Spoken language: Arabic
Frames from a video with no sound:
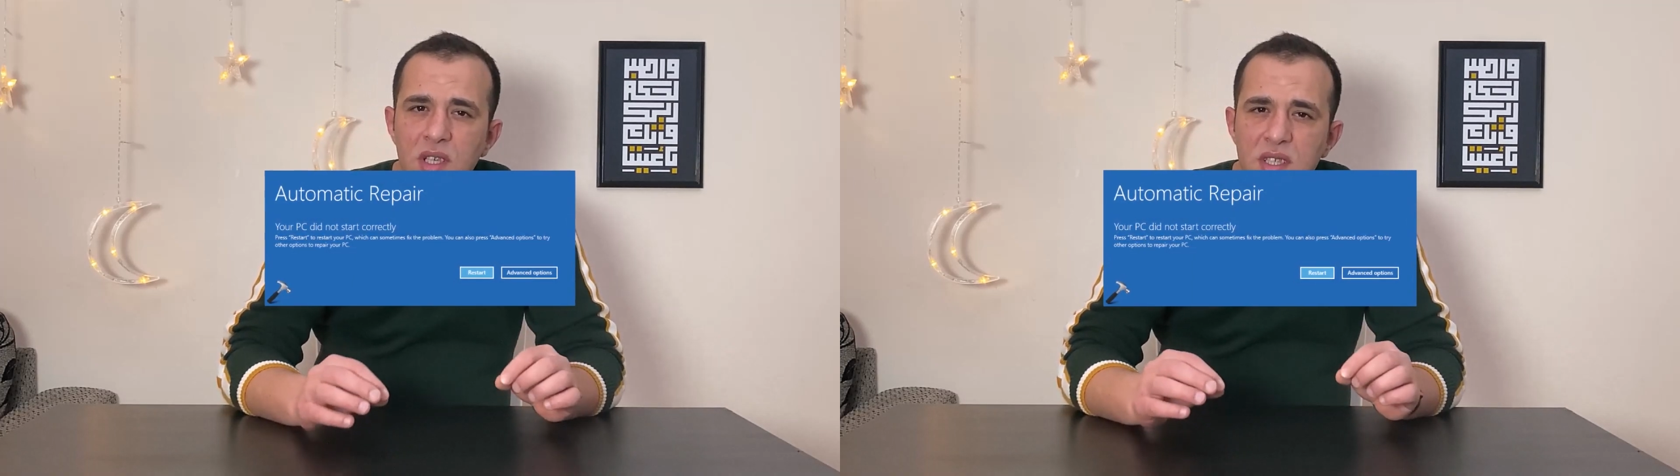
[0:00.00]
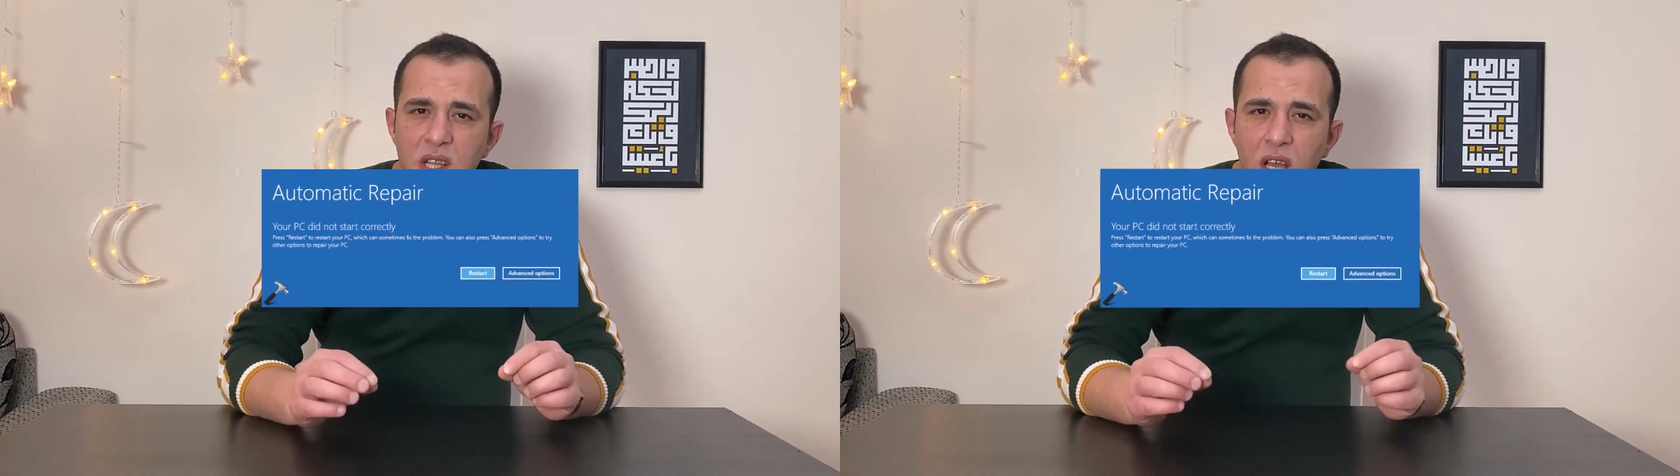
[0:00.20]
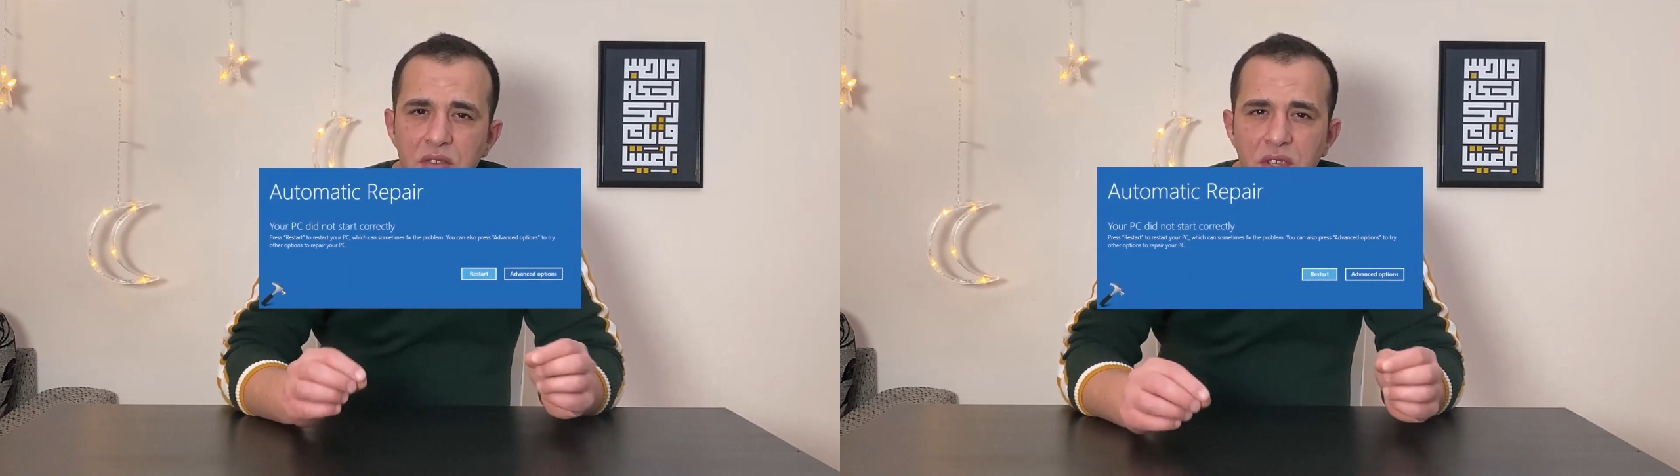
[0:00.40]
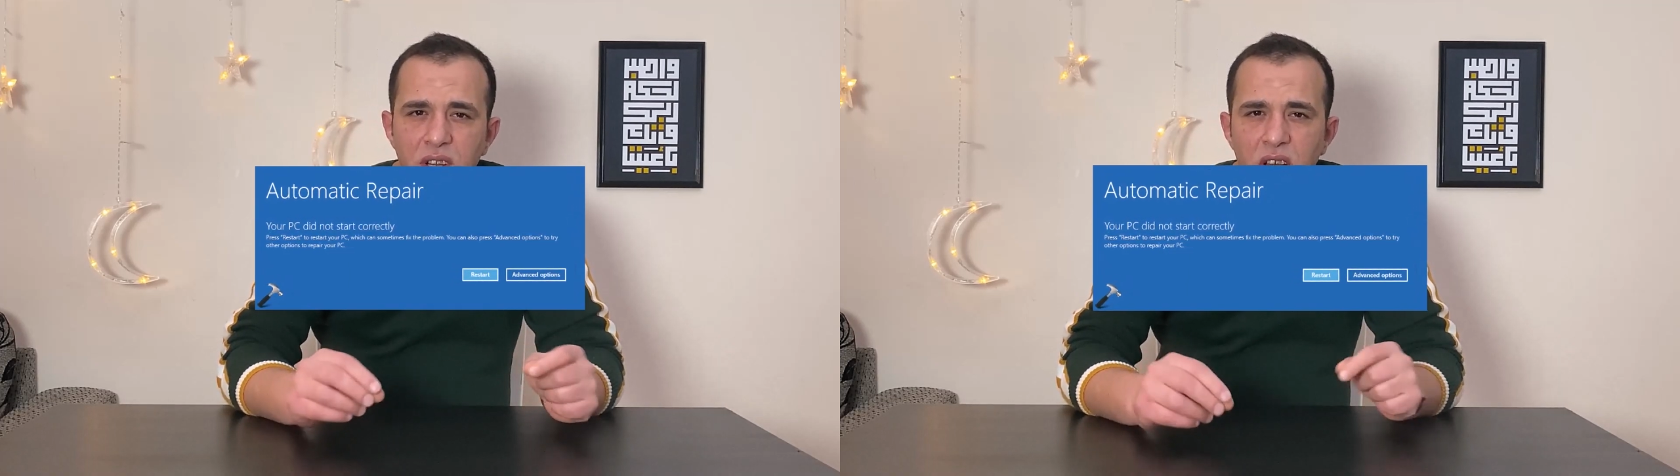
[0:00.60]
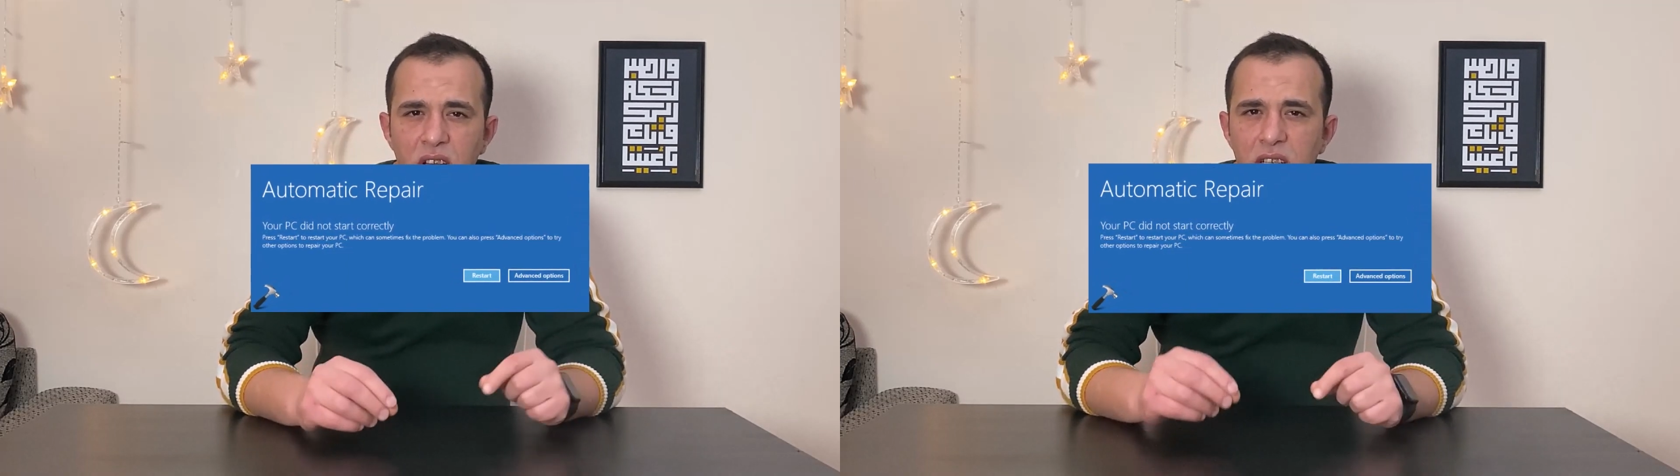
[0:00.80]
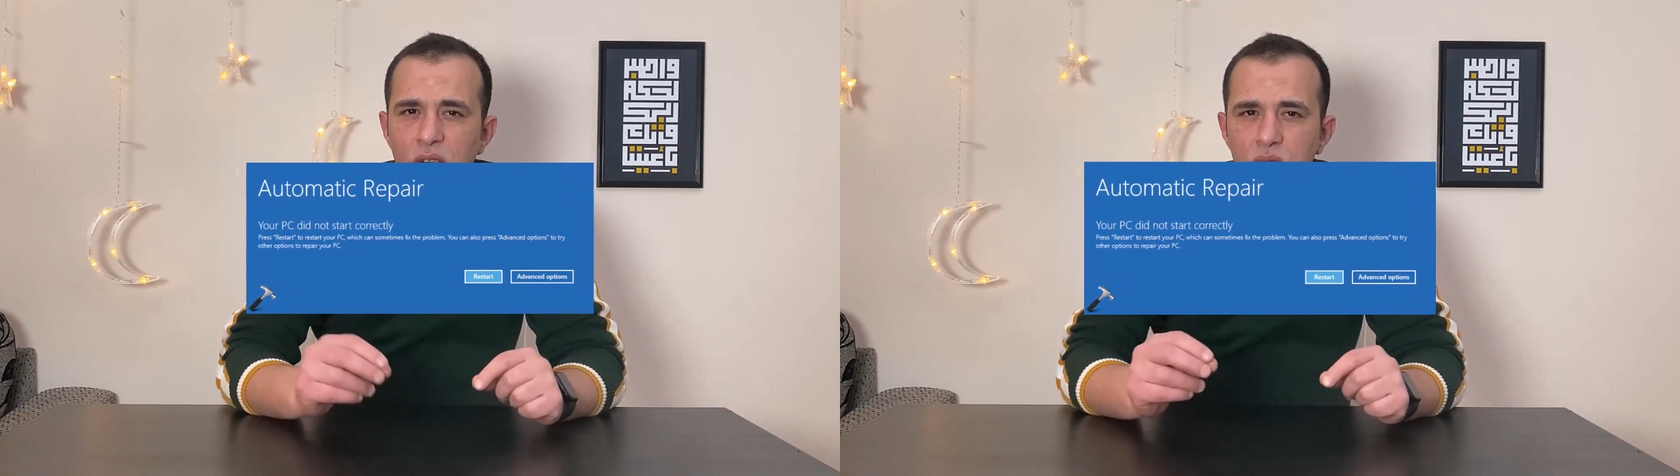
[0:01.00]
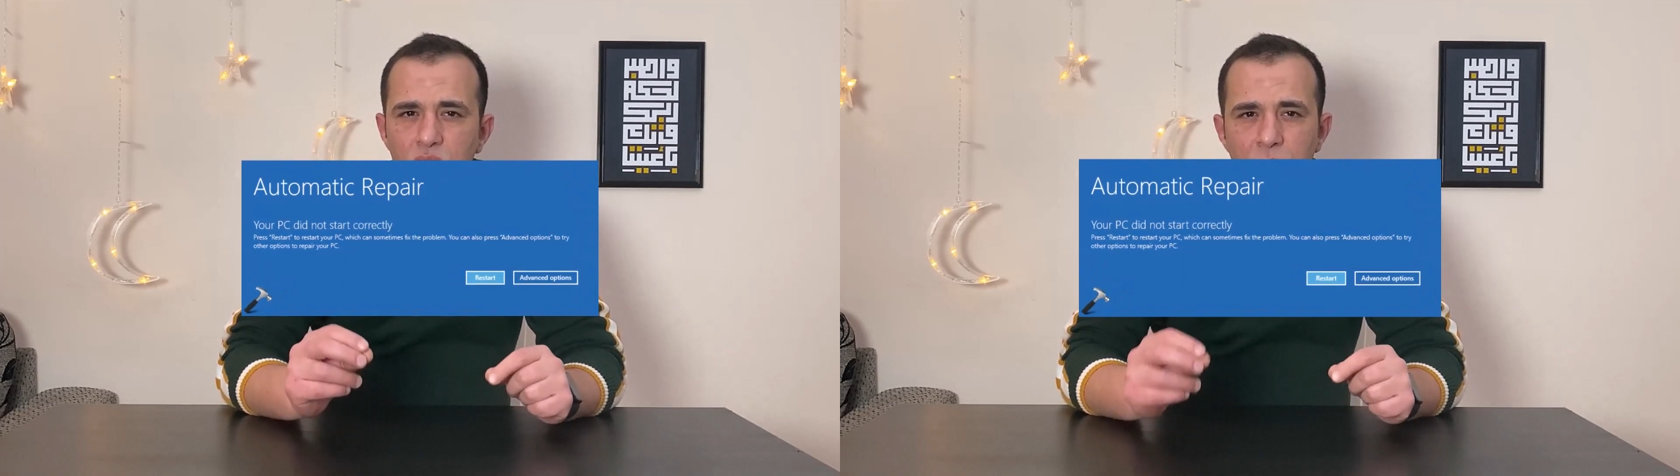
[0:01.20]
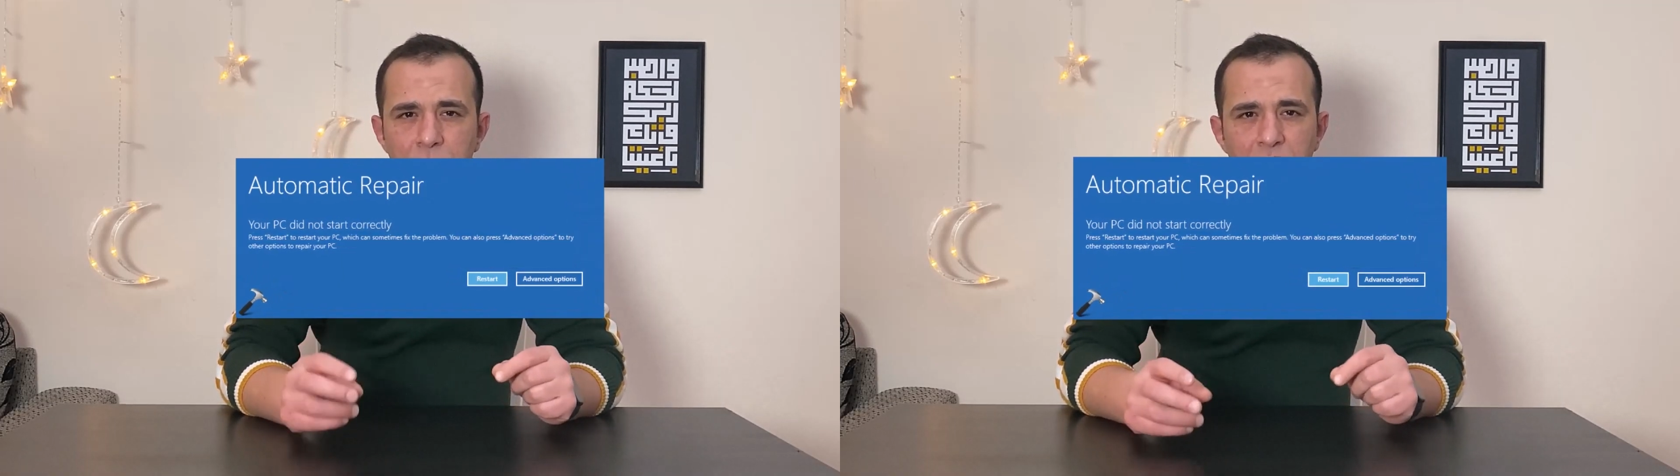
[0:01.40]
الإصلاح التلقائي الأوتو